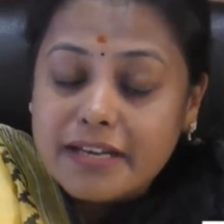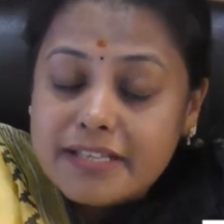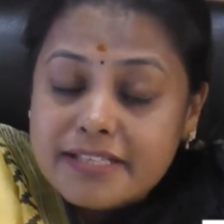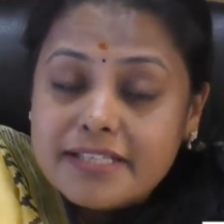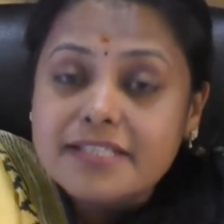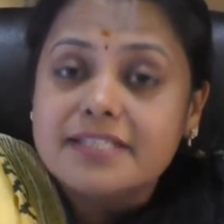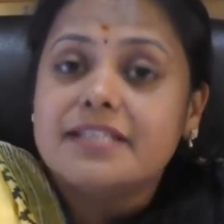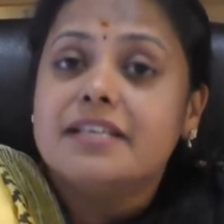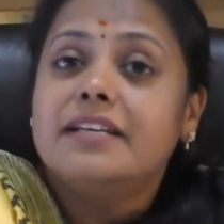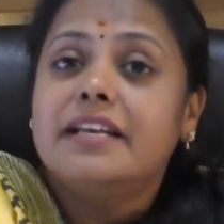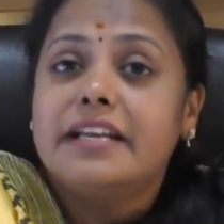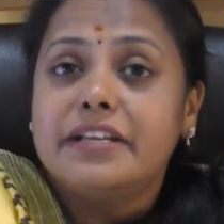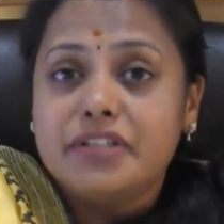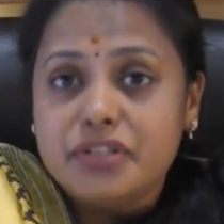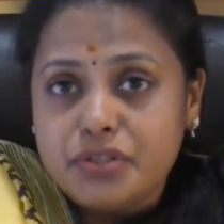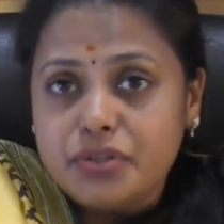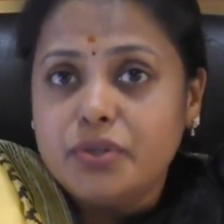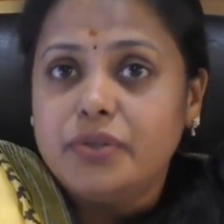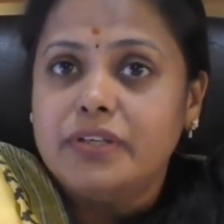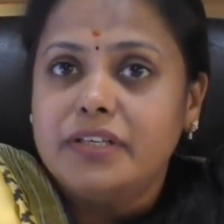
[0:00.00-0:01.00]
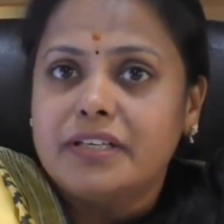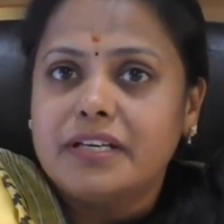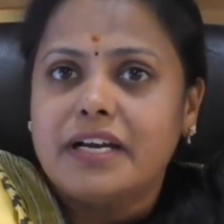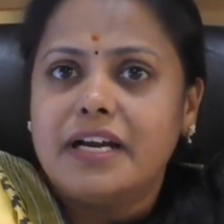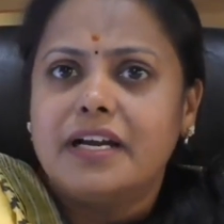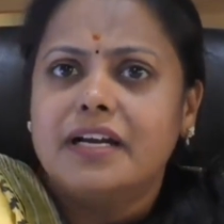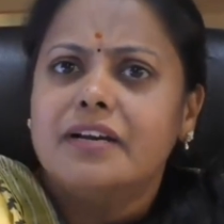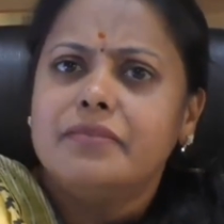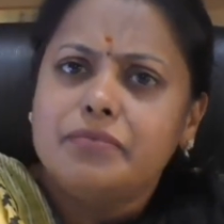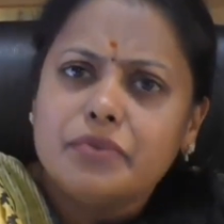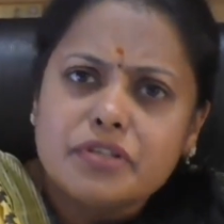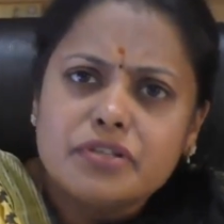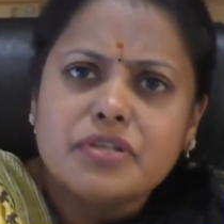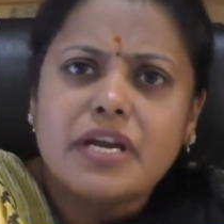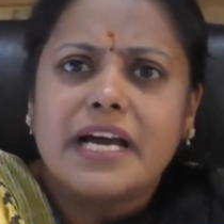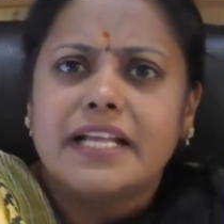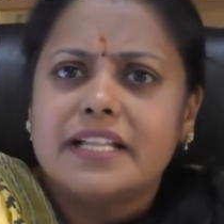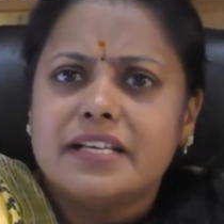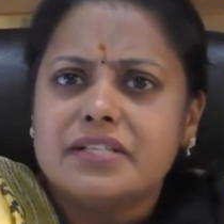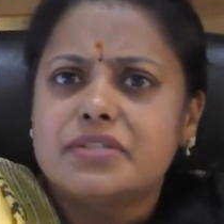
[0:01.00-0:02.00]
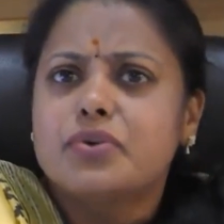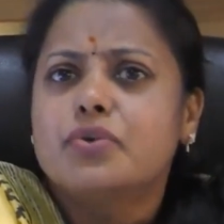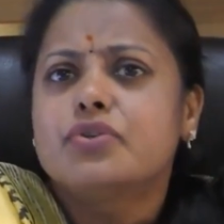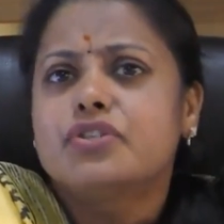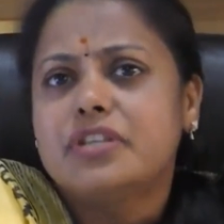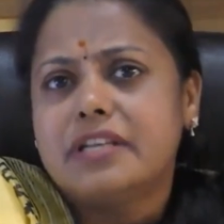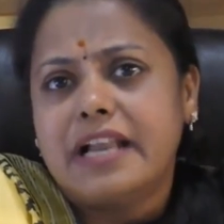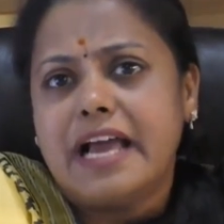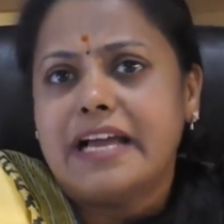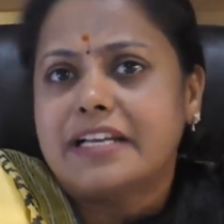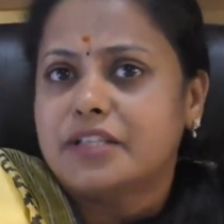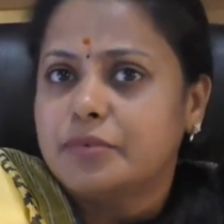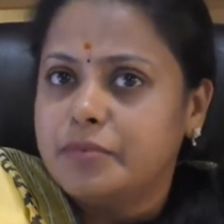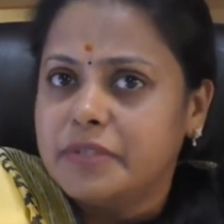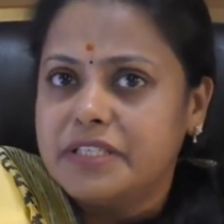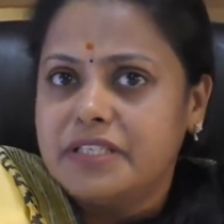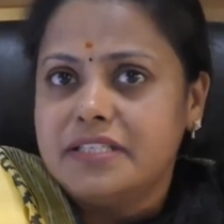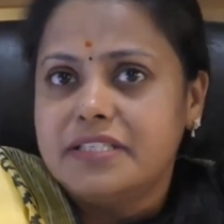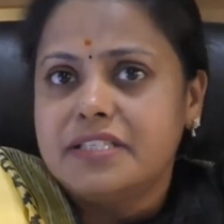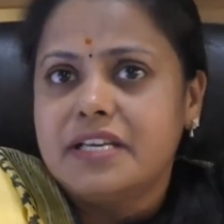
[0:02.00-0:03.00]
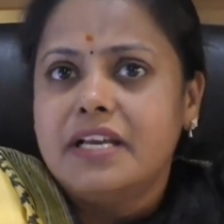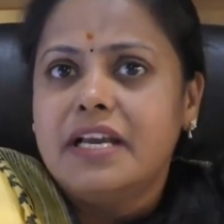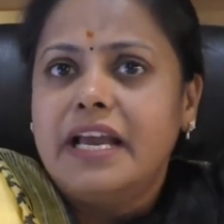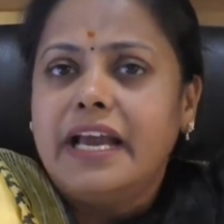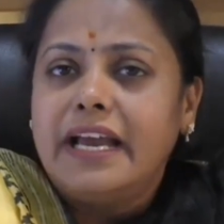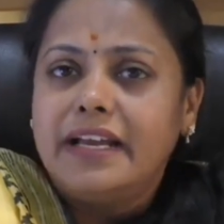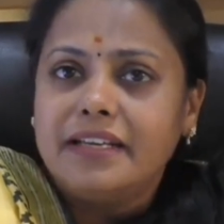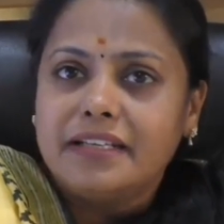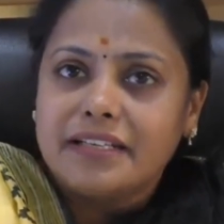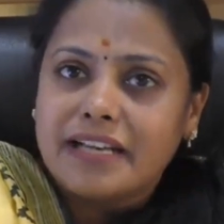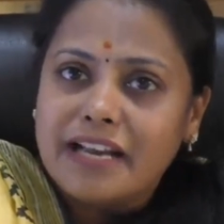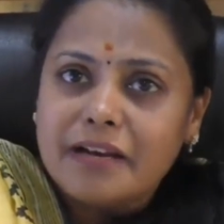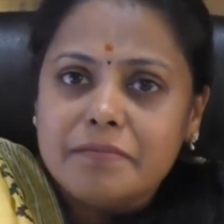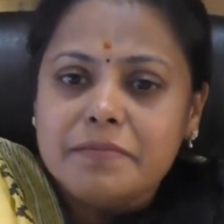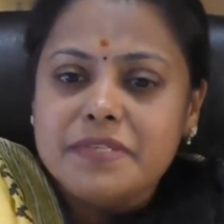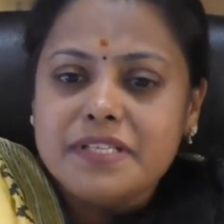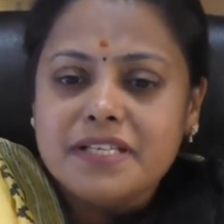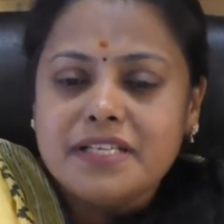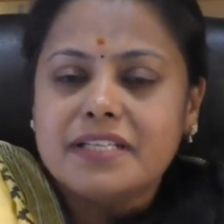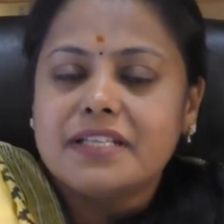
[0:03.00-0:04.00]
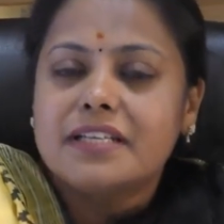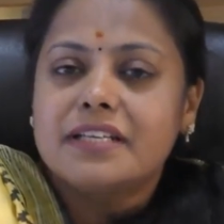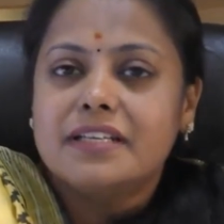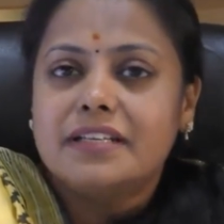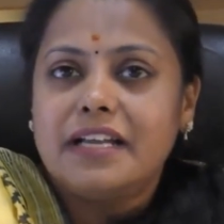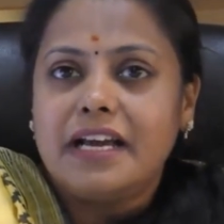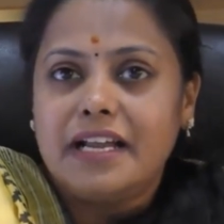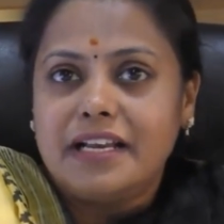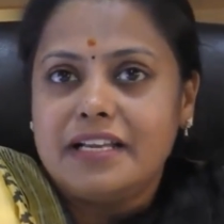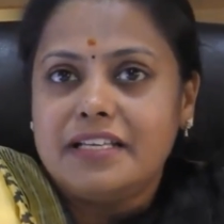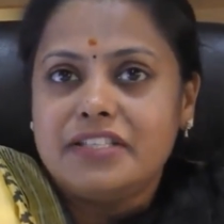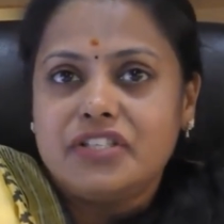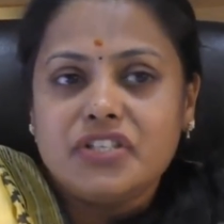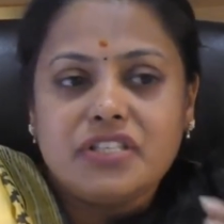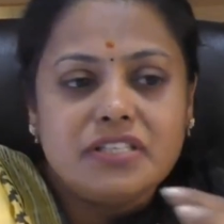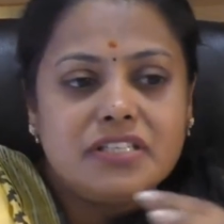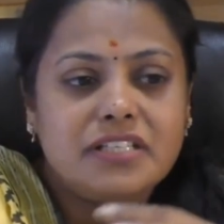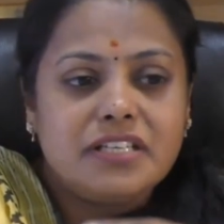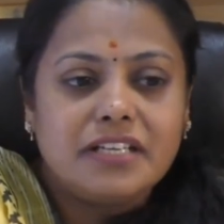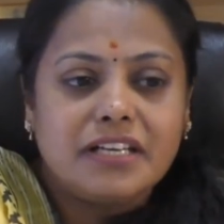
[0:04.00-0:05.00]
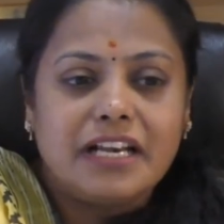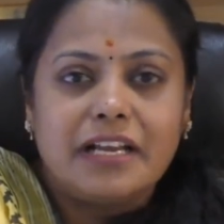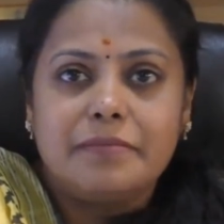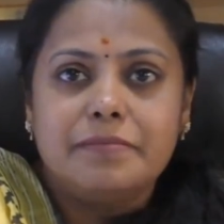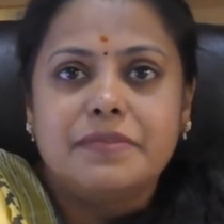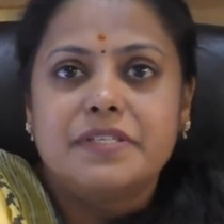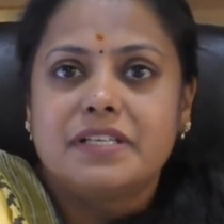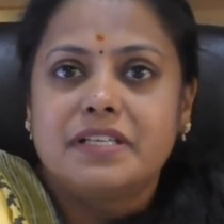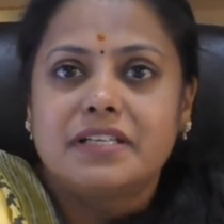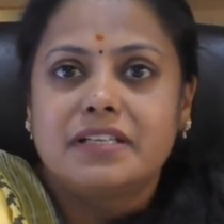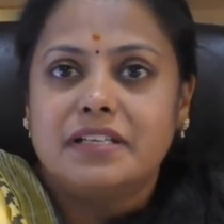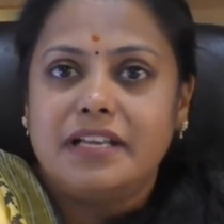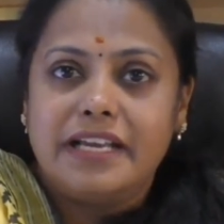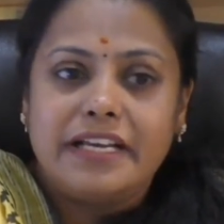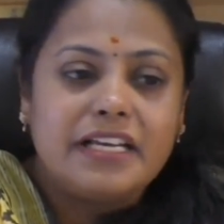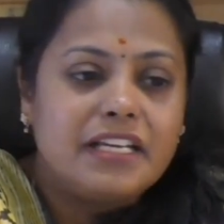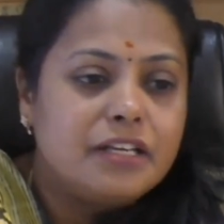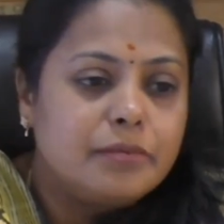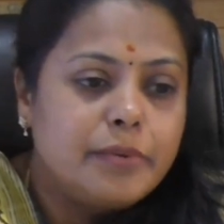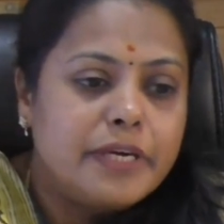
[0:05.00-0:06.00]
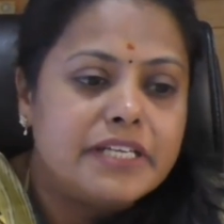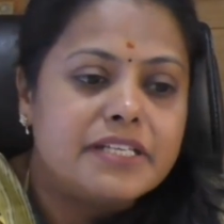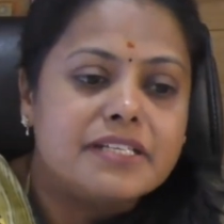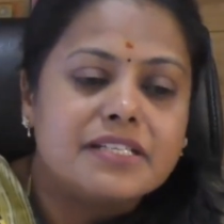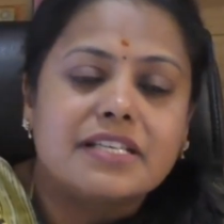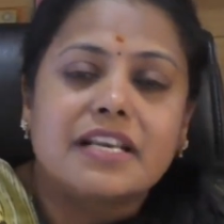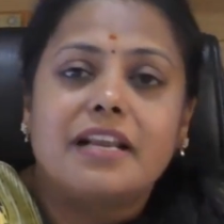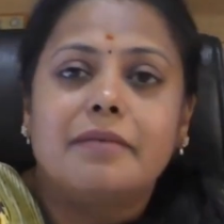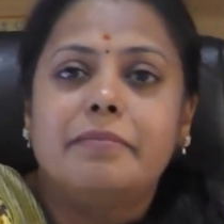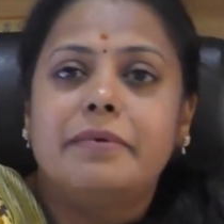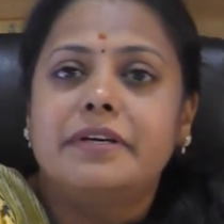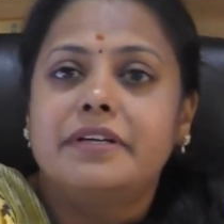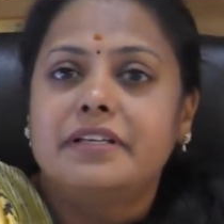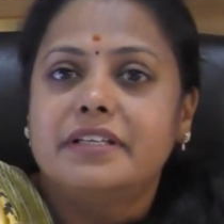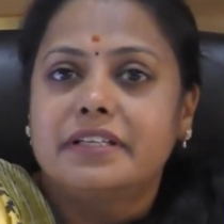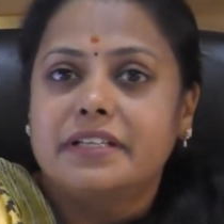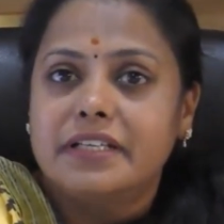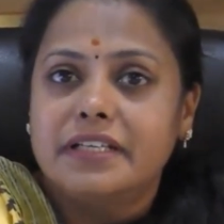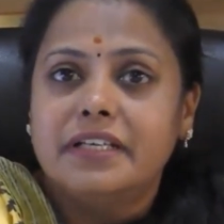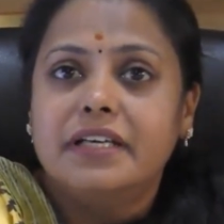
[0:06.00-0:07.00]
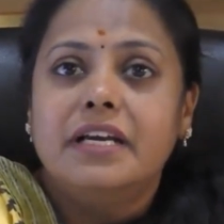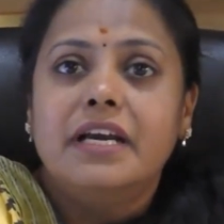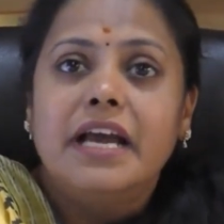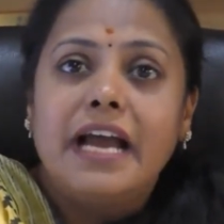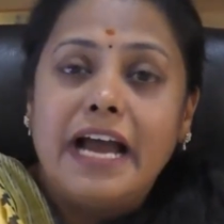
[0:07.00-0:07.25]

ரெஜிஸ்டர்ட் என்ஜிஓ இருக்காங்க ஃபார் அதர் சோஷியல் ஆக்டிவிட்டீஸ் அண்ட் கிளப்ஸ் இருக்கிறனால சின்ன சின்ன கிளப்ஸ் இருக்கு லைக் இனோவேட்டர்ஸ் கிளப்னு இருக்கு